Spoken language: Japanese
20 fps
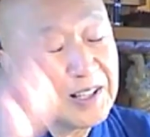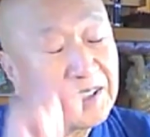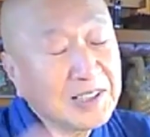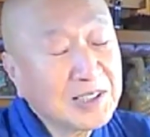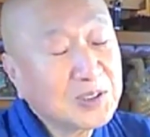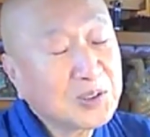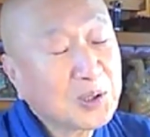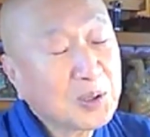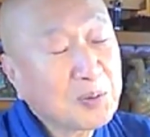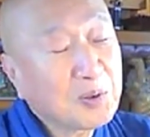
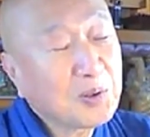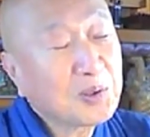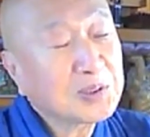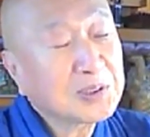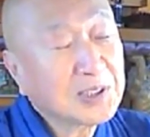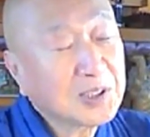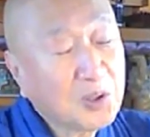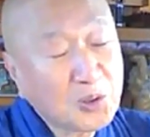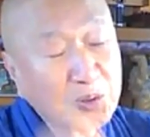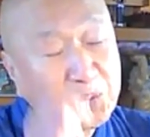一生懸
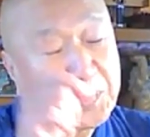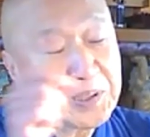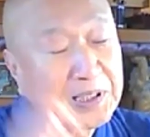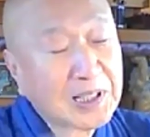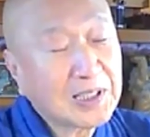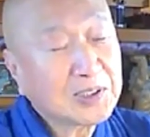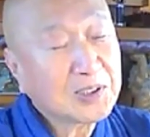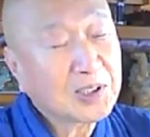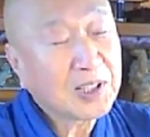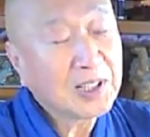命黒板
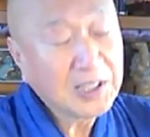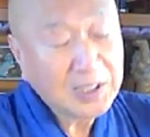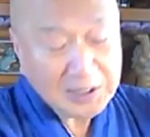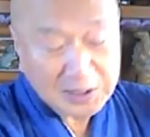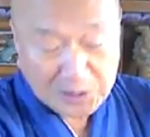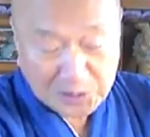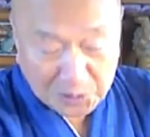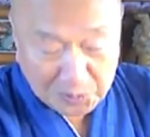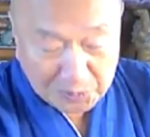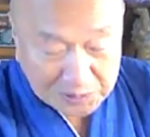書いて、
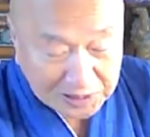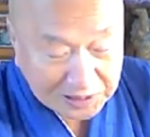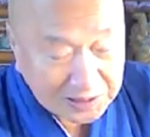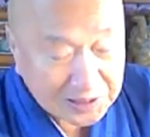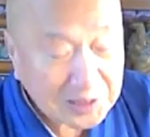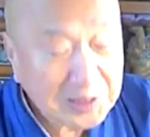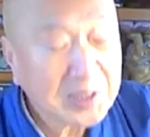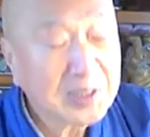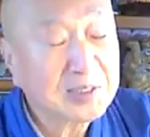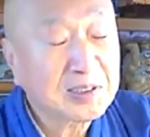一生懸命筆
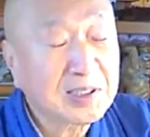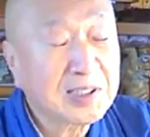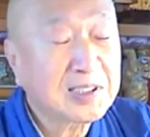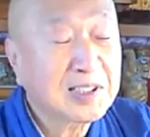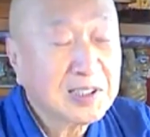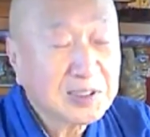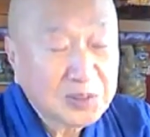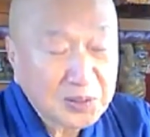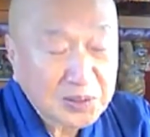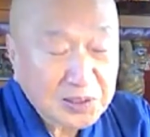記してですね、
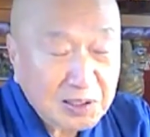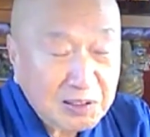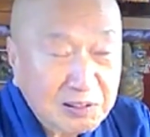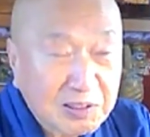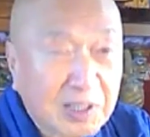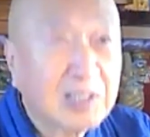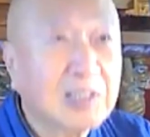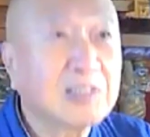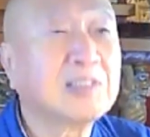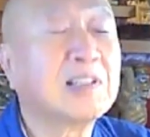テストに出る
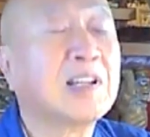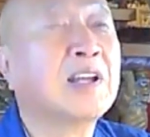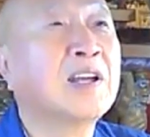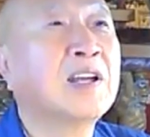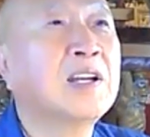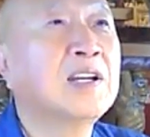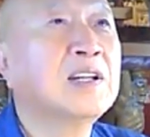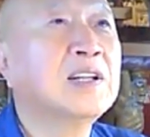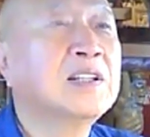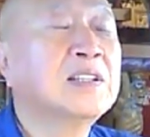から言って、
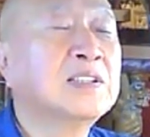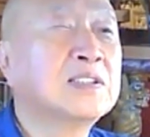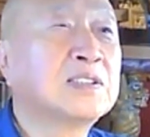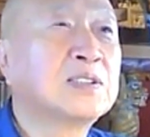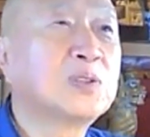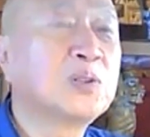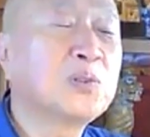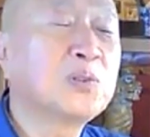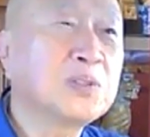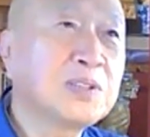
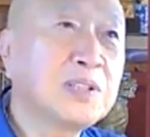その